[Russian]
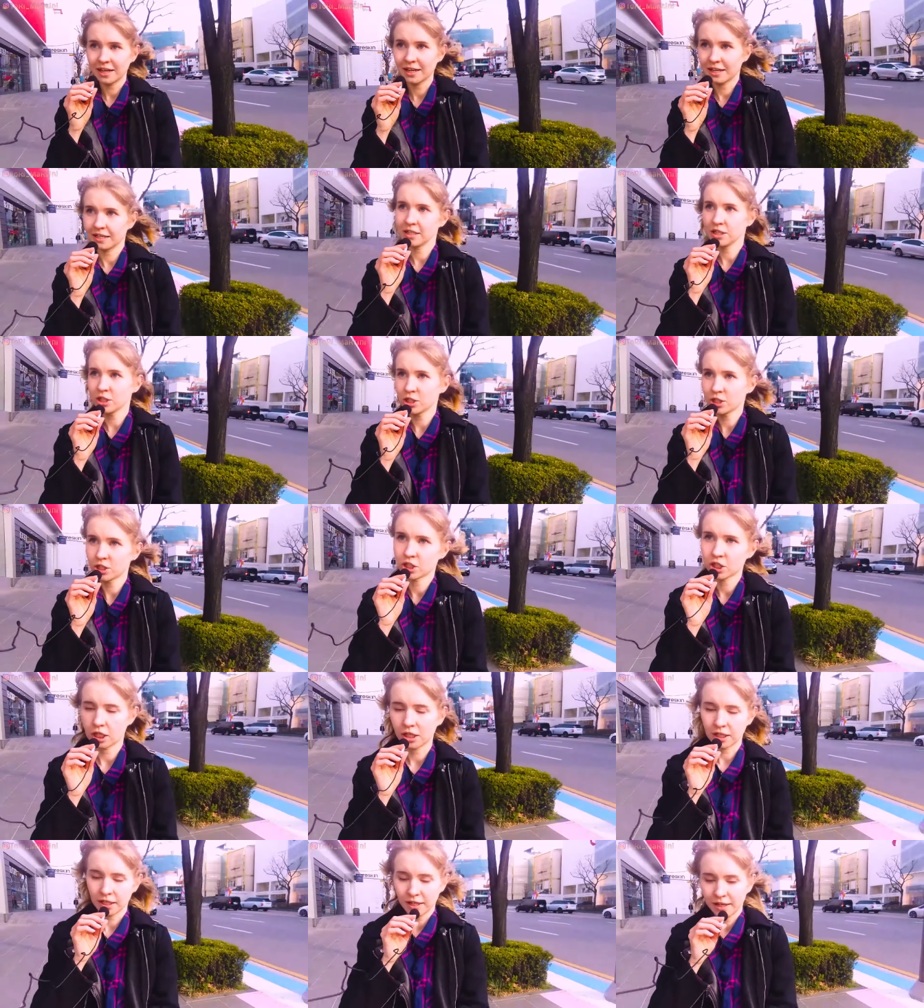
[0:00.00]
И, конечно
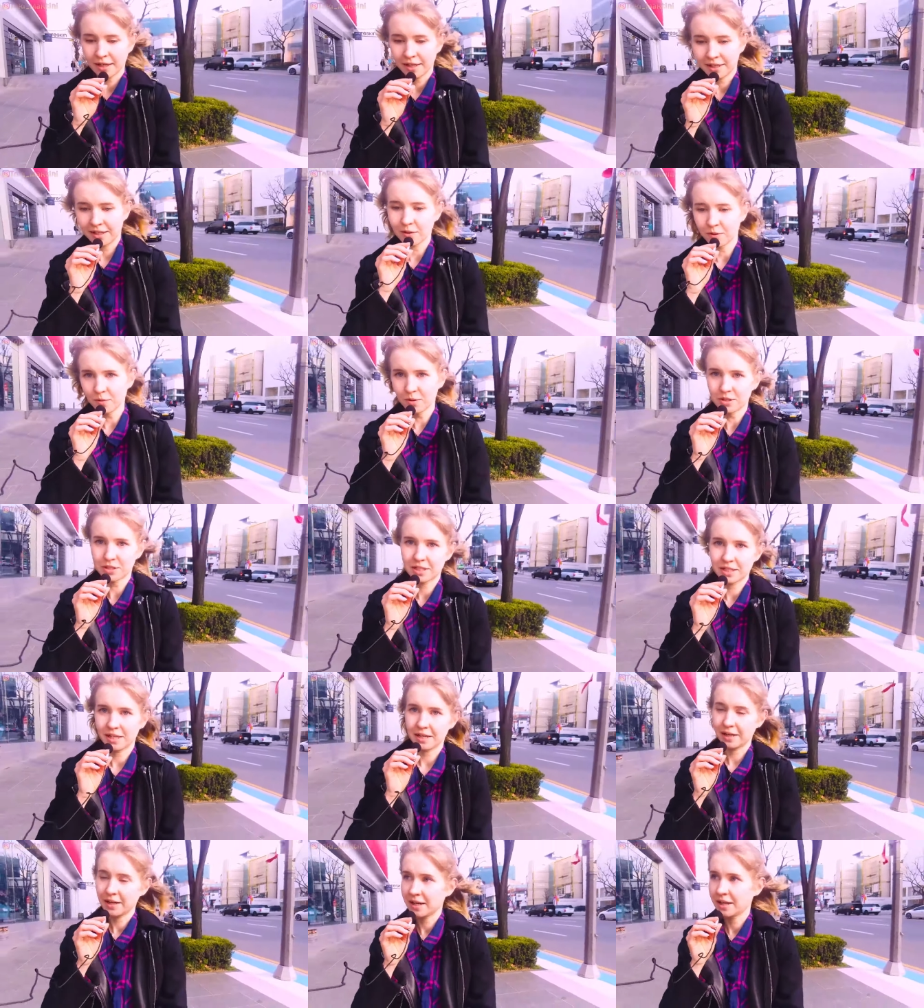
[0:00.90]
же, на
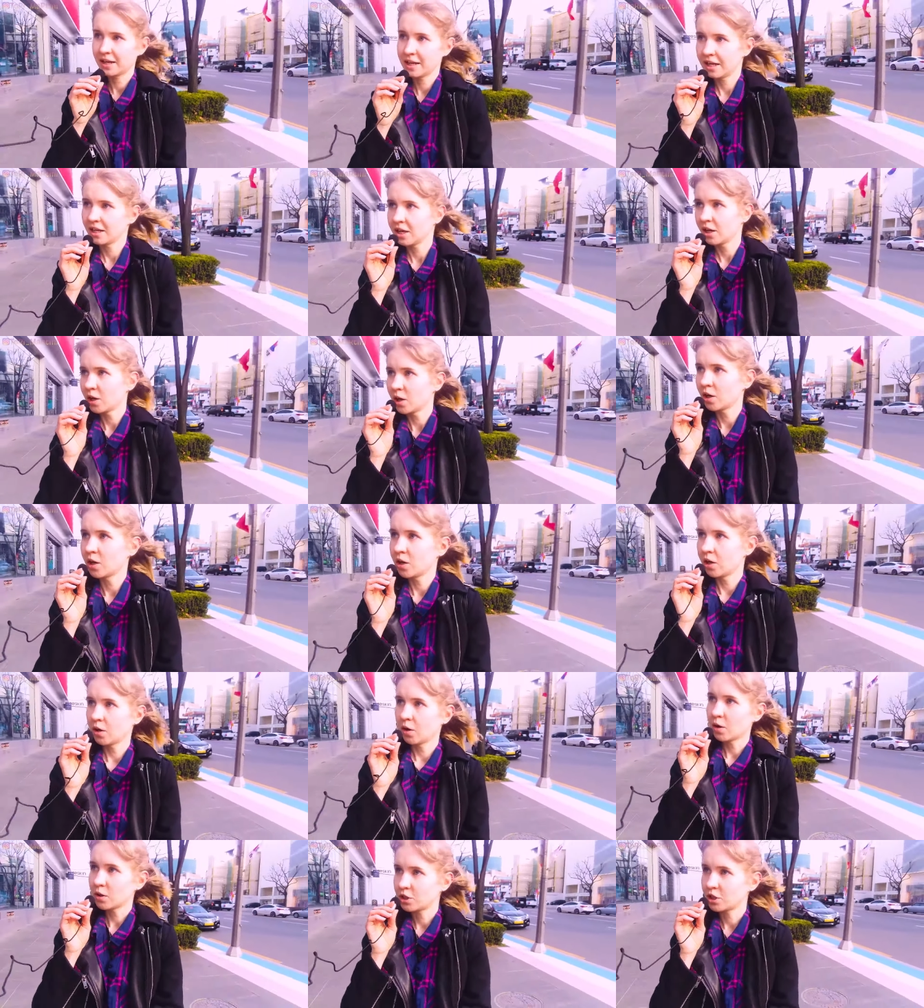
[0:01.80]
улице
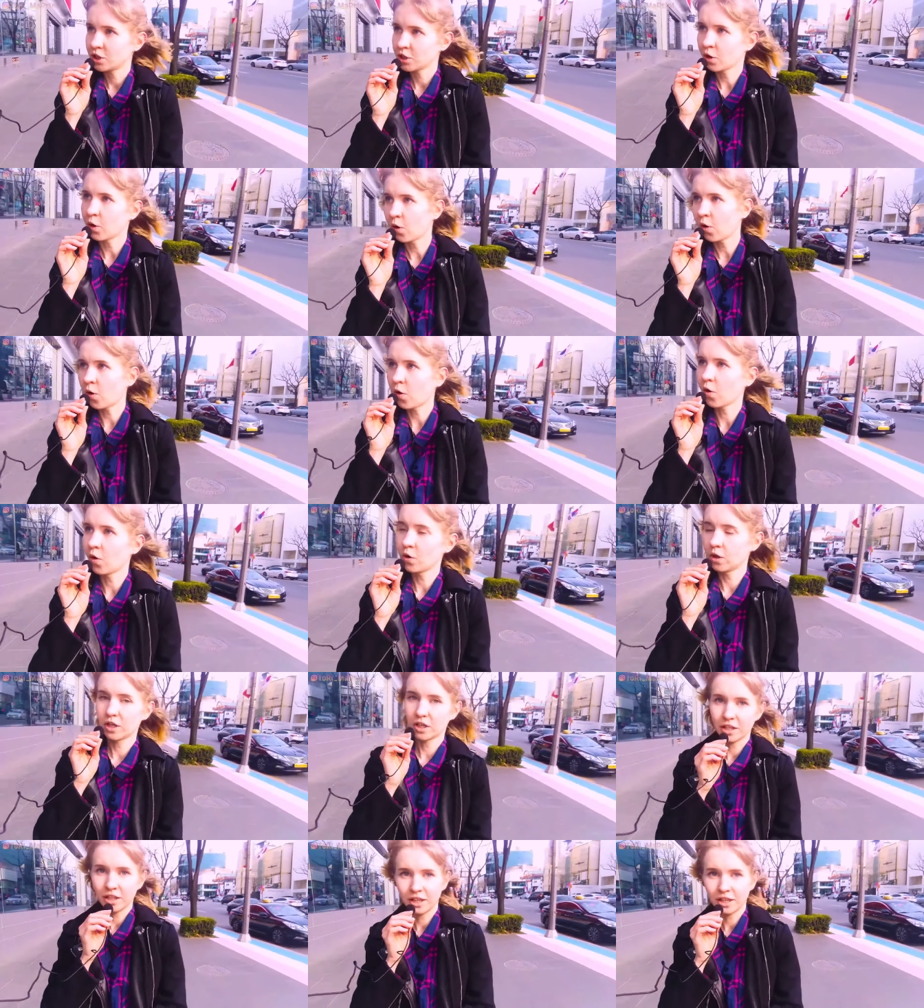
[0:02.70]
очень
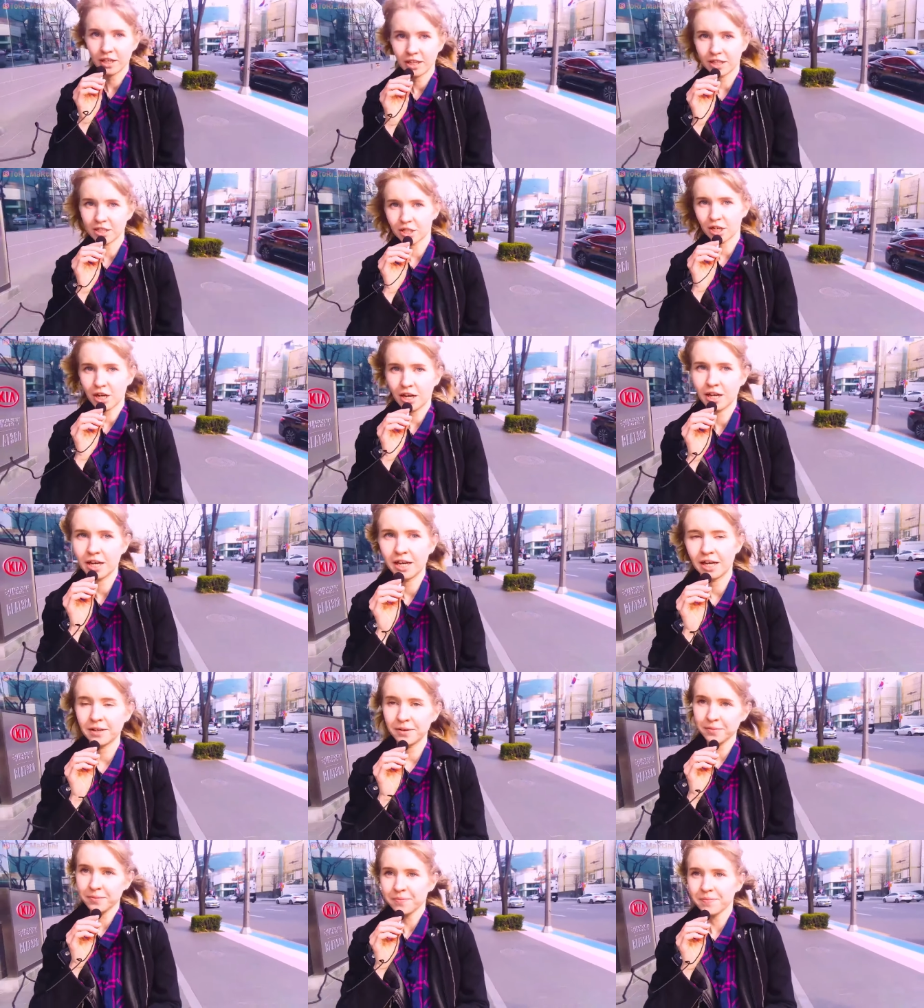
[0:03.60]
холодно и даже
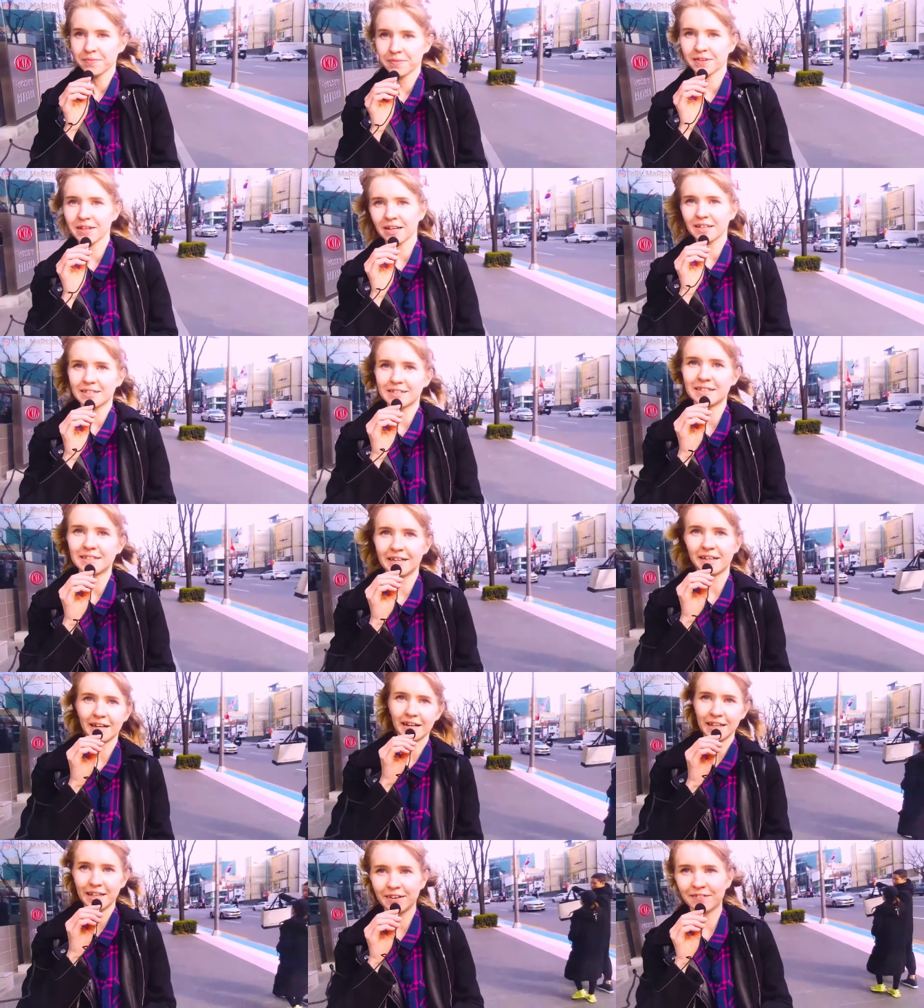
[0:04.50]

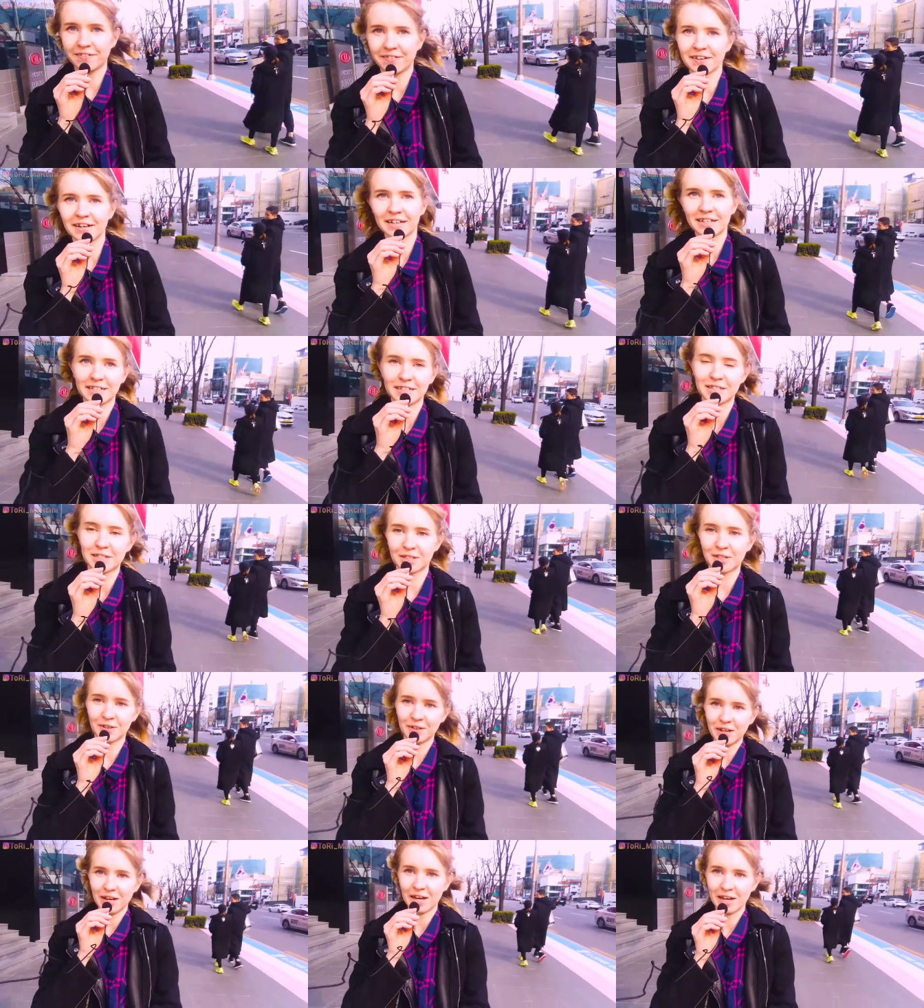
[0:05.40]
странно выглядит,
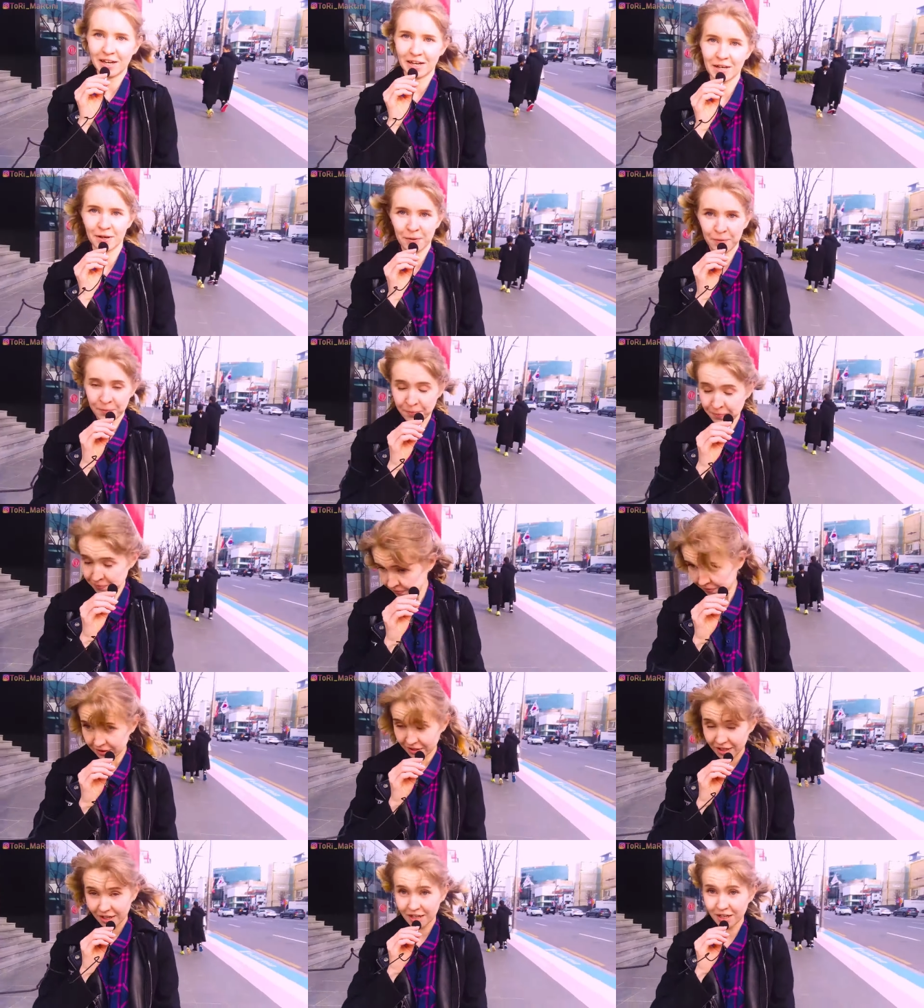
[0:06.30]
что я
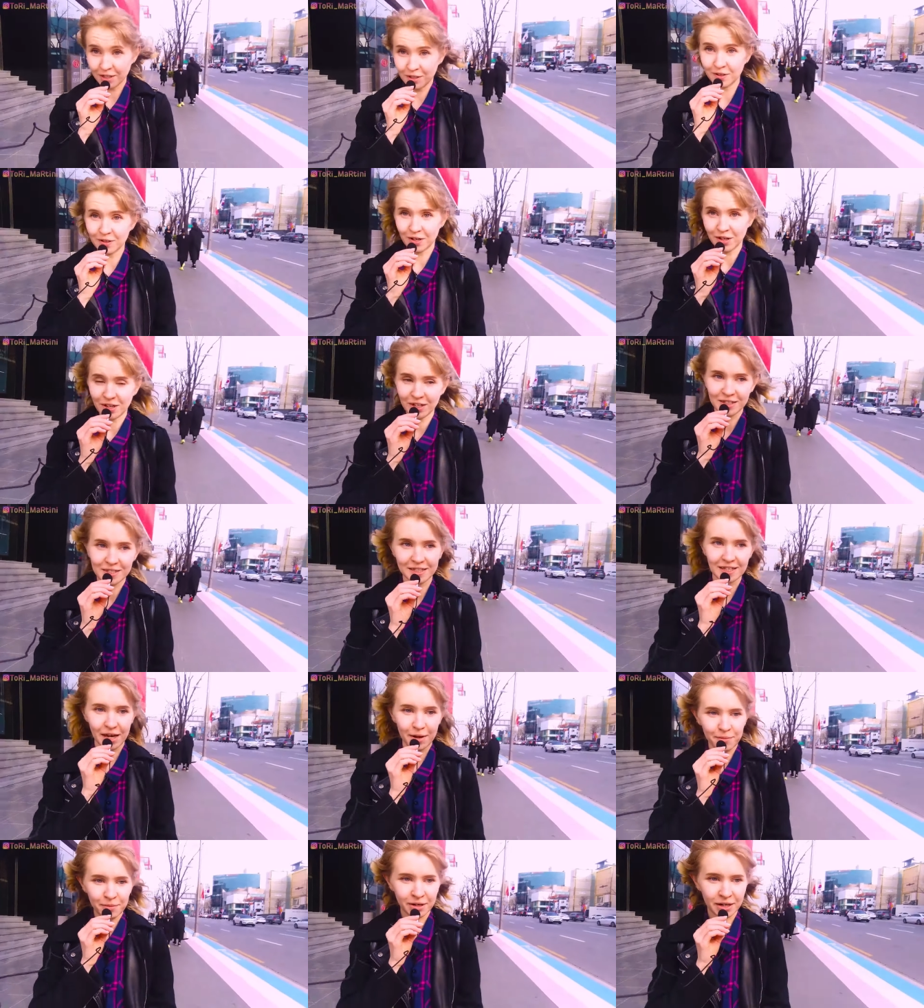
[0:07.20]
иду с
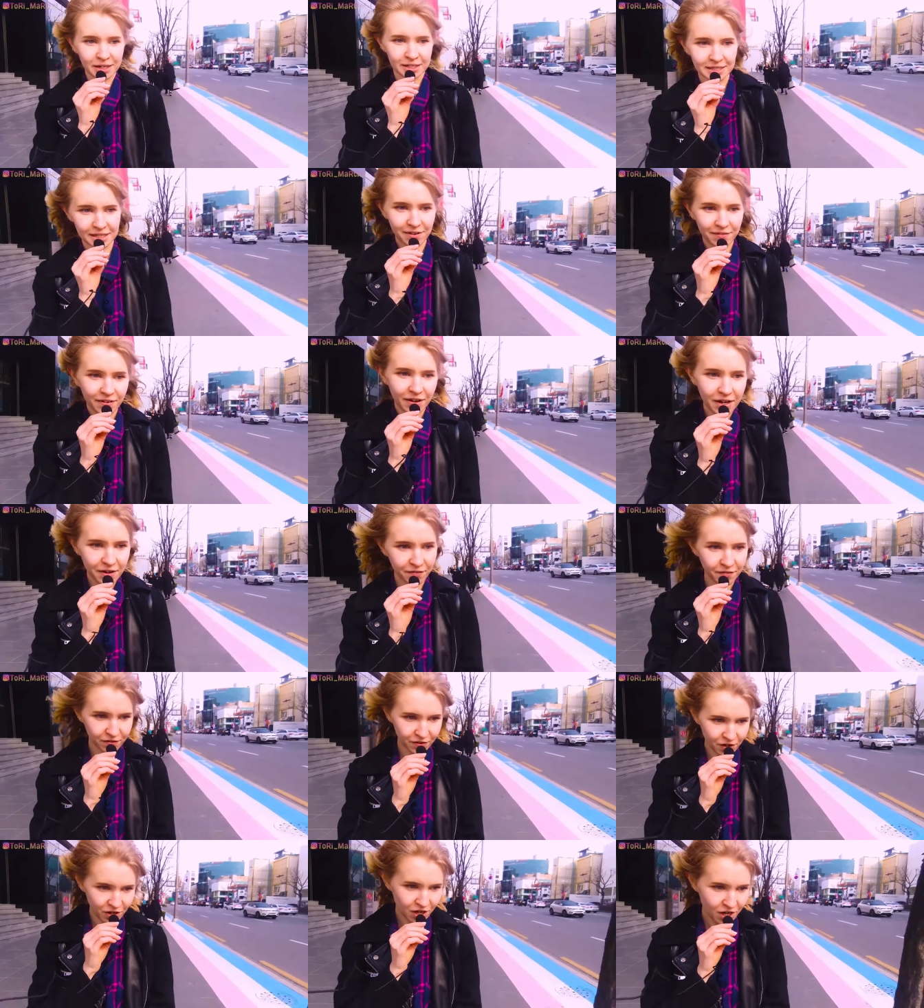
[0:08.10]
камерой
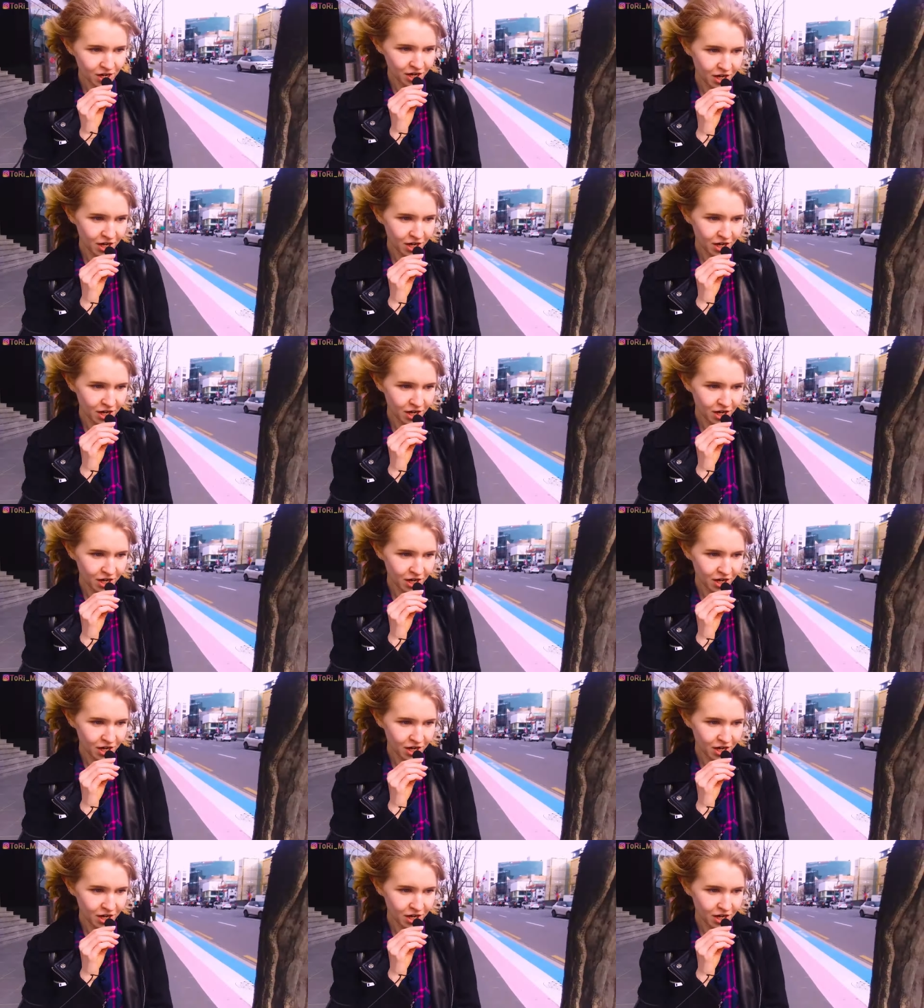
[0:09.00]
разговариваю.